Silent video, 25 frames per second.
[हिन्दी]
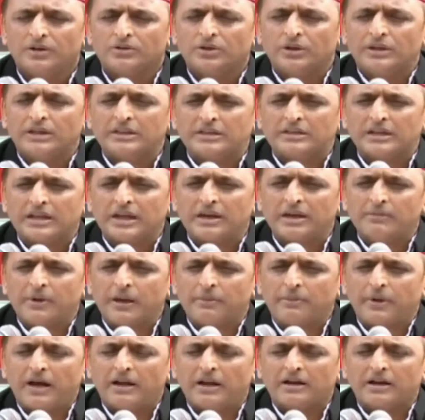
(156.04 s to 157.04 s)
तो इत्र के
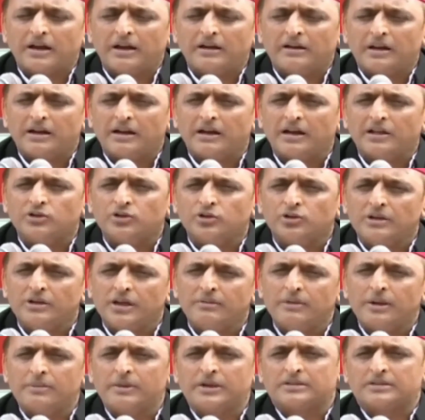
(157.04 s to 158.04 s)
व्यापार का डंका
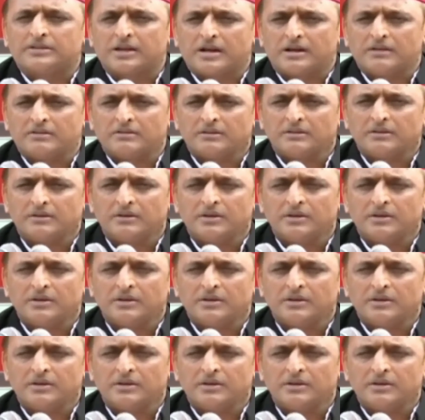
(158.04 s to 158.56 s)
दुनिया में बसता